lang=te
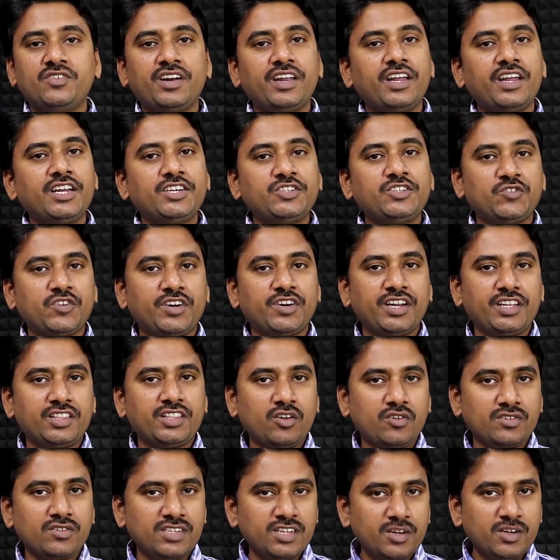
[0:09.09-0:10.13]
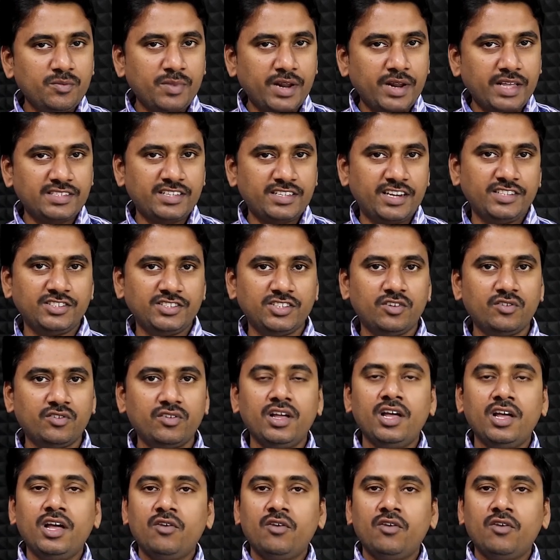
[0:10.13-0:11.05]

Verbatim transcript: నుండి ట్వంటీ థౌసండ్ ప్రైస్ రేంజ్లో